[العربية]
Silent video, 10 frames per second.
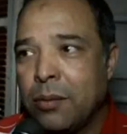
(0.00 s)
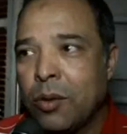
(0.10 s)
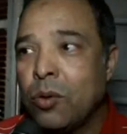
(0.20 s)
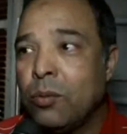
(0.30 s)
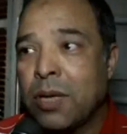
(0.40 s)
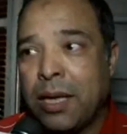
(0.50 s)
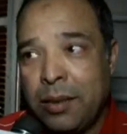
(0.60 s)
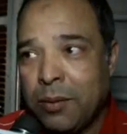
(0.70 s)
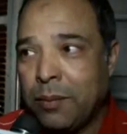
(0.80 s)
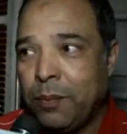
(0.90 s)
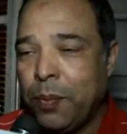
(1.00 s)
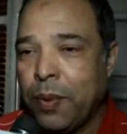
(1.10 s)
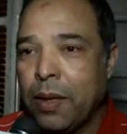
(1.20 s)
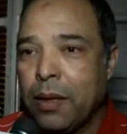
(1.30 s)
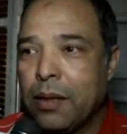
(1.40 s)
اصحاب القلوب الرحيمه
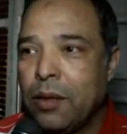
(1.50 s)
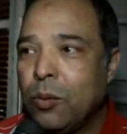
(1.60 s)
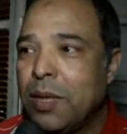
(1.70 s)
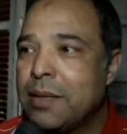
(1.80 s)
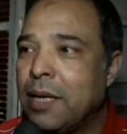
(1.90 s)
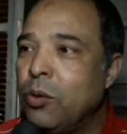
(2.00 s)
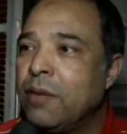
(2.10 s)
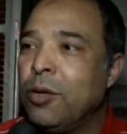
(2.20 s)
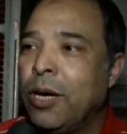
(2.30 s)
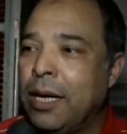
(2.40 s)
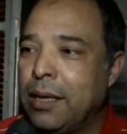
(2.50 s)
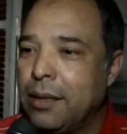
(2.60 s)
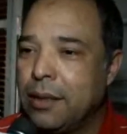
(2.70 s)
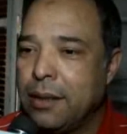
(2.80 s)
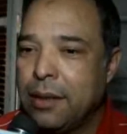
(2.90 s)
ان هم يساعدونا في
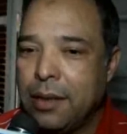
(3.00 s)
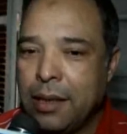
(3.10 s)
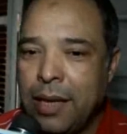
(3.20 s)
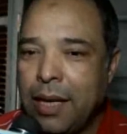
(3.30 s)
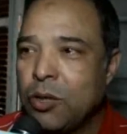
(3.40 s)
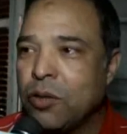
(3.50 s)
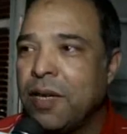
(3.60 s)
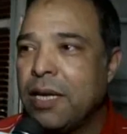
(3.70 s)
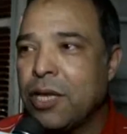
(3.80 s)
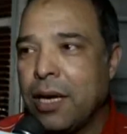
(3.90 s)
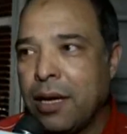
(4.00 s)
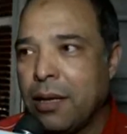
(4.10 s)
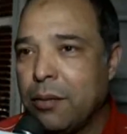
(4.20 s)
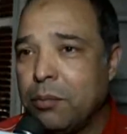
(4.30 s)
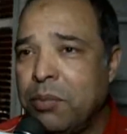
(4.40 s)
دعاء ان احنا نشوف لها
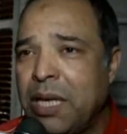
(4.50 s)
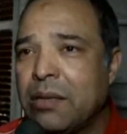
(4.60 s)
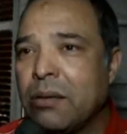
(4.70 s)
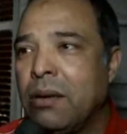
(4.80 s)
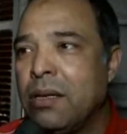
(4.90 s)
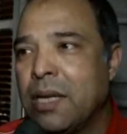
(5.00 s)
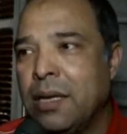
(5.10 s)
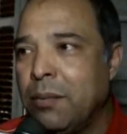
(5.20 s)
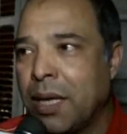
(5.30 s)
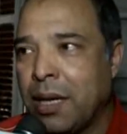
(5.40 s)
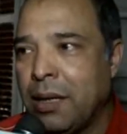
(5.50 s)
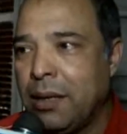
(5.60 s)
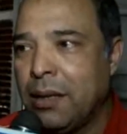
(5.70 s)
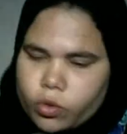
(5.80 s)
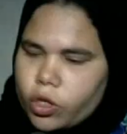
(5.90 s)
شقه بعيد خالص عن
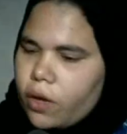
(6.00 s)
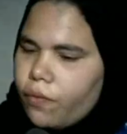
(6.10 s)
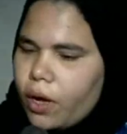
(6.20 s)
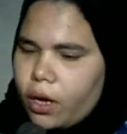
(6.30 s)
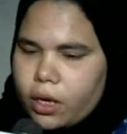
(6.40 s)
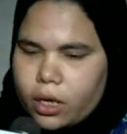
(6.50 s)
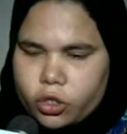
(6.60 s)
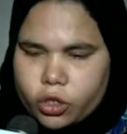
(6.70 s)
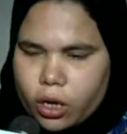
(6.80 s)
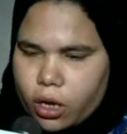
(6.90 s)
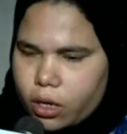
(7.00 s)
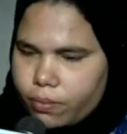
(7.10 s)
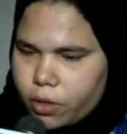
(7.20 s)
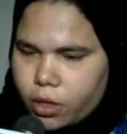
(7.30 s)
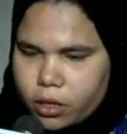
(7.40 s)
المكان مش هينفع ارجع
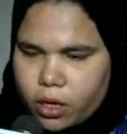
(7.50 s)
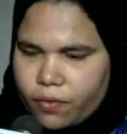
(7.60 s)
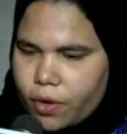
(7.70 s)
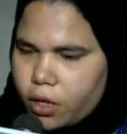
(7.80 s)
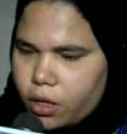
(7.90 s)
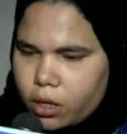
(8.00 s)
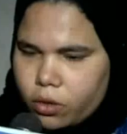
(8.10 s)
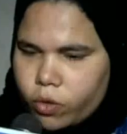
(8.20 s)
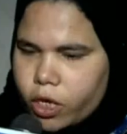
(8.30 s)
الشقه اللي بنتقتل فيها